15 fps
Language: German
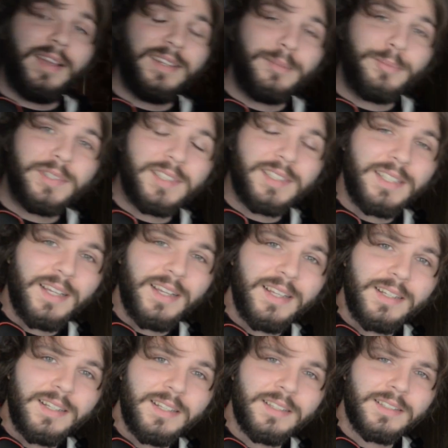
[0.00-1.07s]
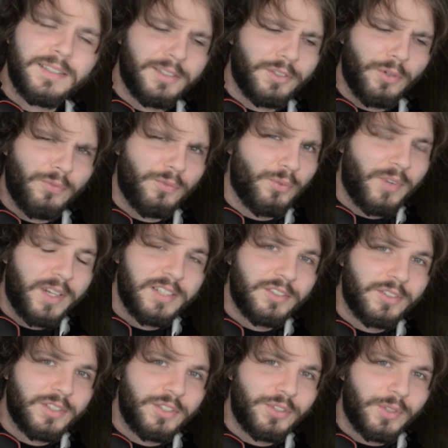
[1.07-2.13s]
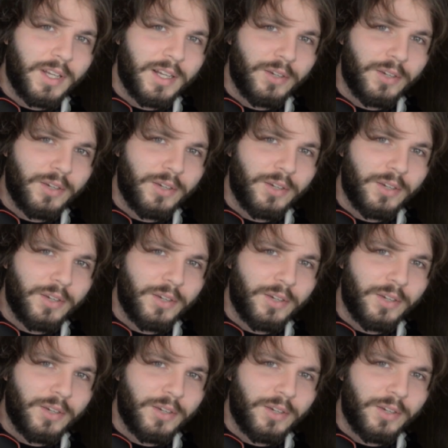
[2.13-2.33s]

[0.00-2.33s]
da bist du ja endlich. Ich hoffe, du wartest noch nicht so lange